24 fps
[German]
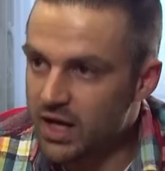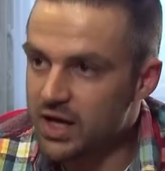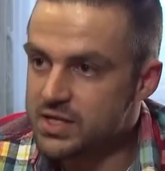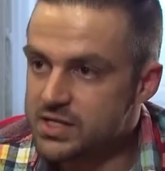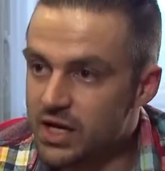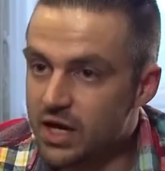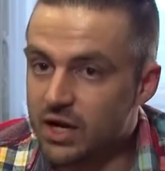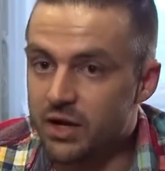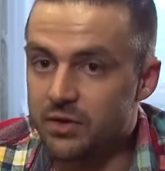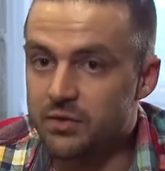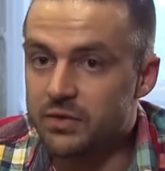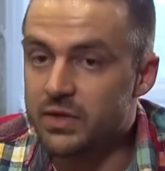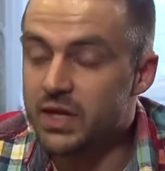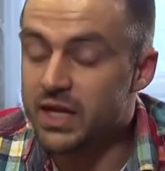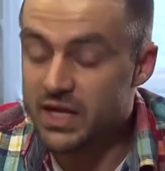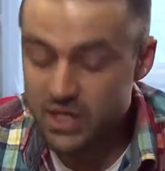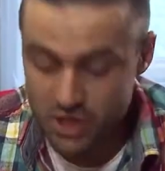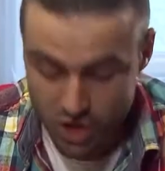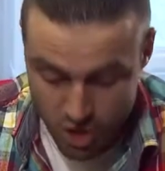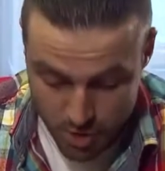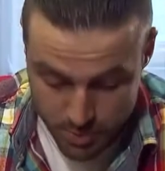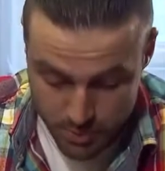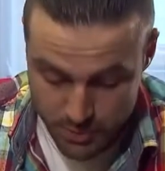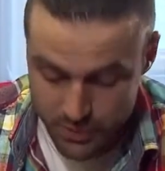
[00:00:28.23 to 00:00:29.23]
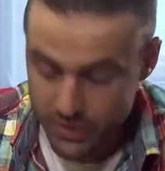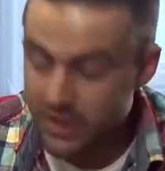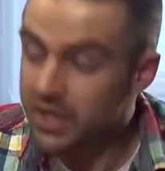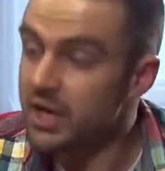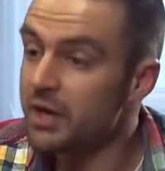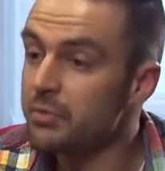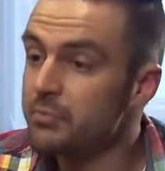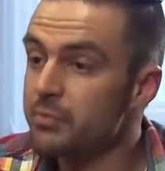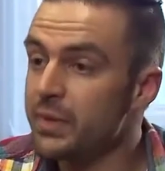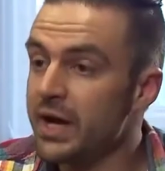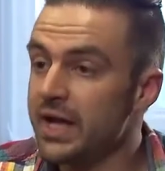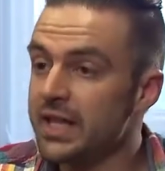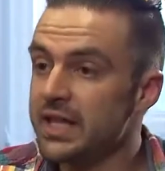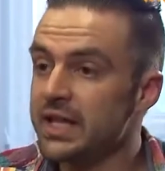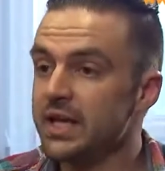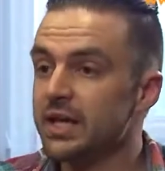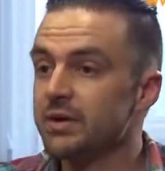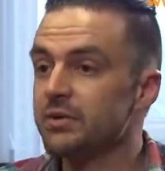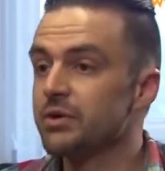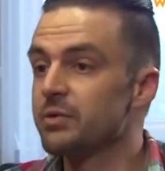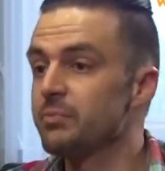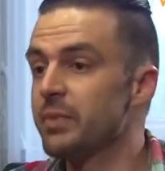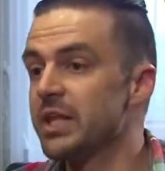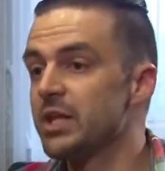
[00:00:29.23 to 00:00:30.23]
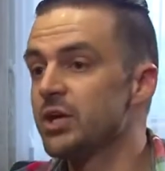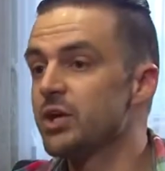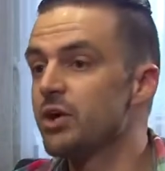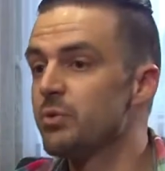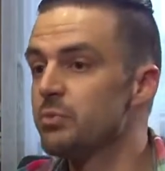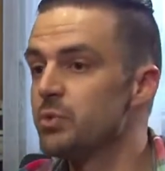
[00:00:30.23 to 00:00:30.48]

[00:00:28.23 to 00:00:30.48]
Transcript: So, ich habe meine, meiner